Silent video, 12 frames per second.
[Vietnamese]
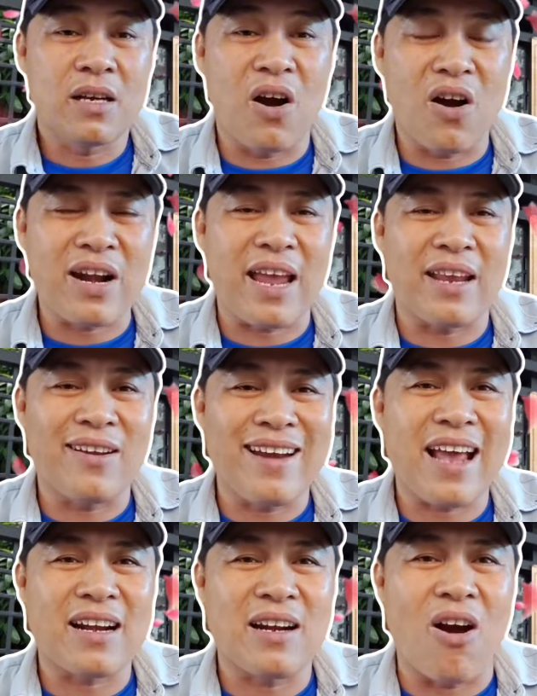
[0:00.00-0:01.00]
con này nó
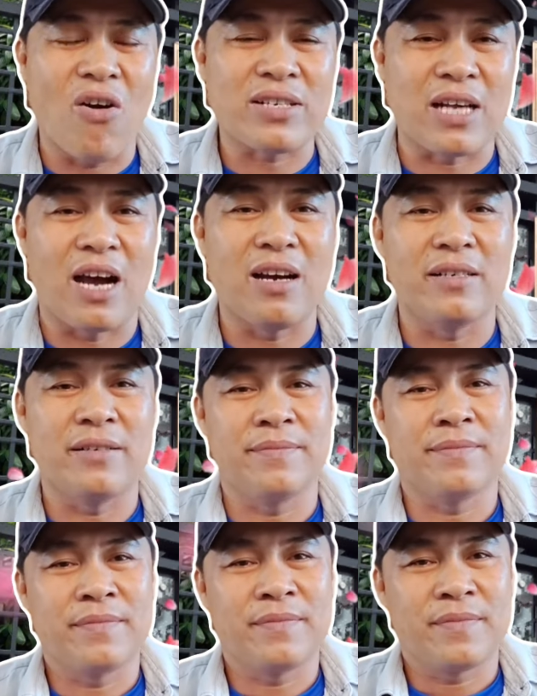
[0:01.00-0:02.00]
đang lo sợ
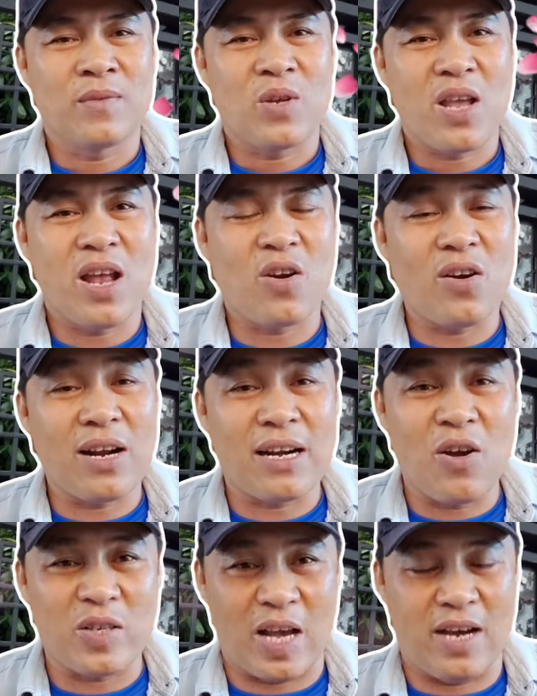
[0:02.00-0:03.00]
nó đang
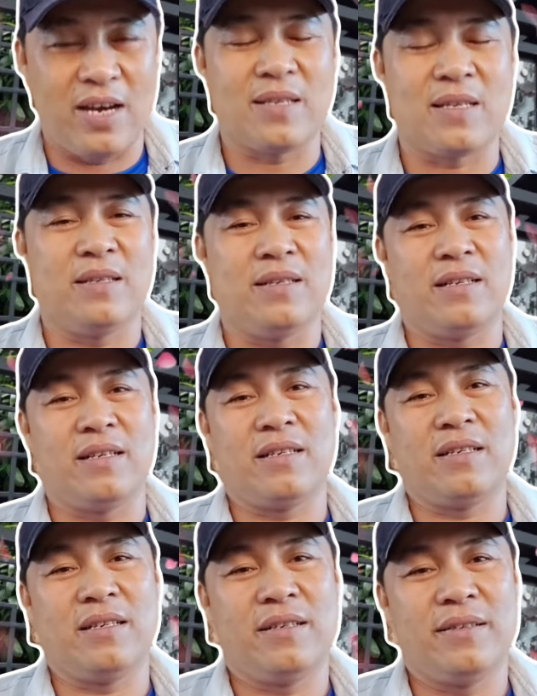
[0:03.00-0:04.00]
lo sợ
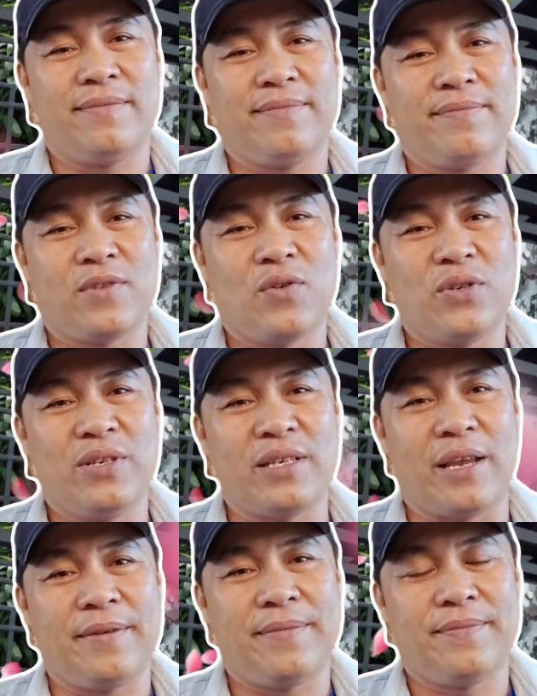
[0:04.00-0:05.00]
cô chú anh
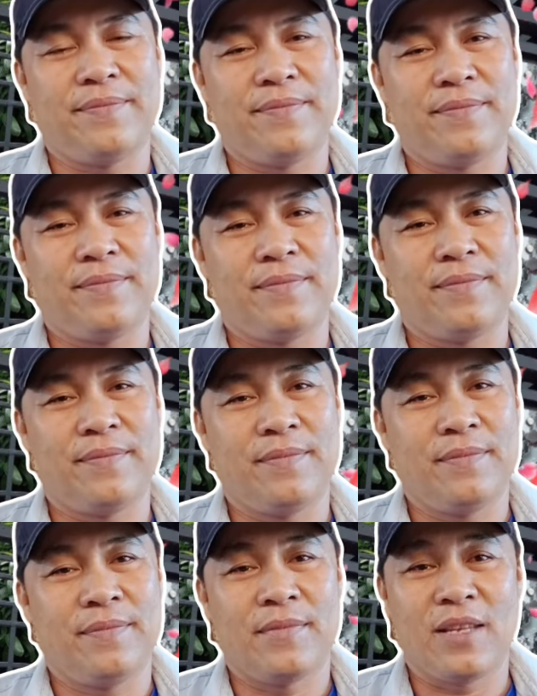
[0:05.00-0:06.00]
chị
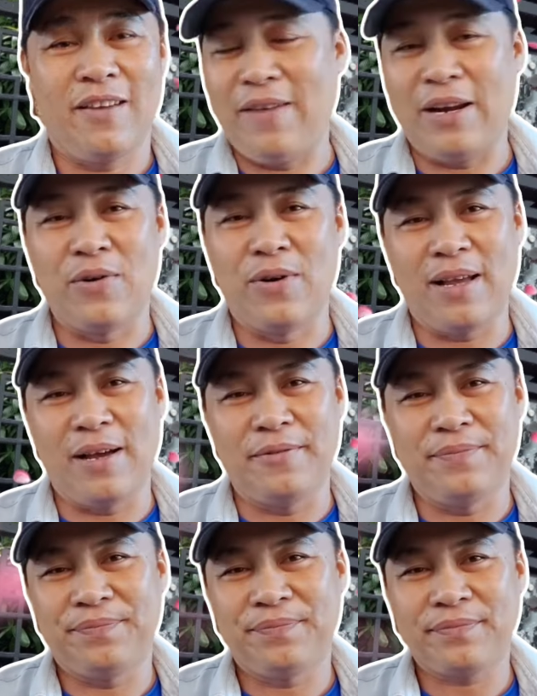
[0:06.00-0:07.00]
chứ không phải đùa
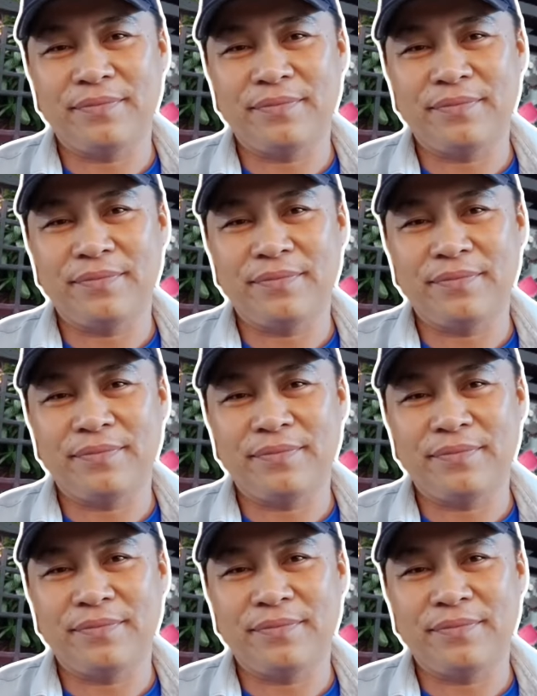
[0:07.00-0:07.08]
đâu